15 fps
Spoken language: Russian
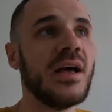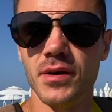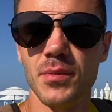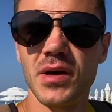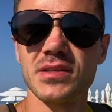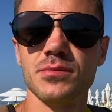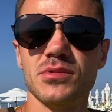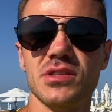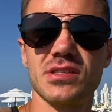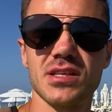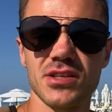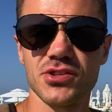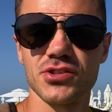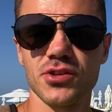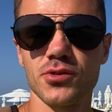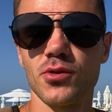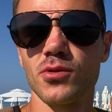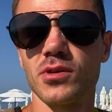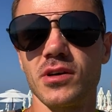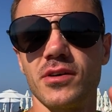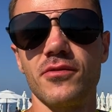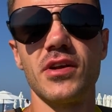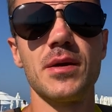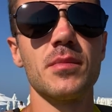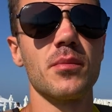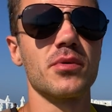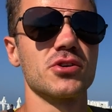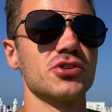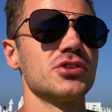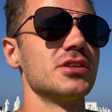Ребята, мы достаточно долгое время
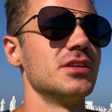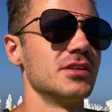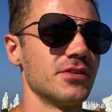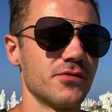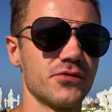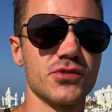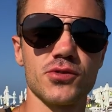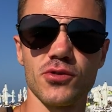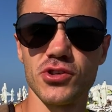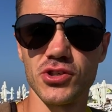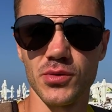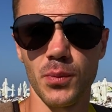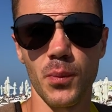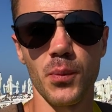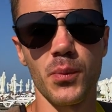прожили в Сочи,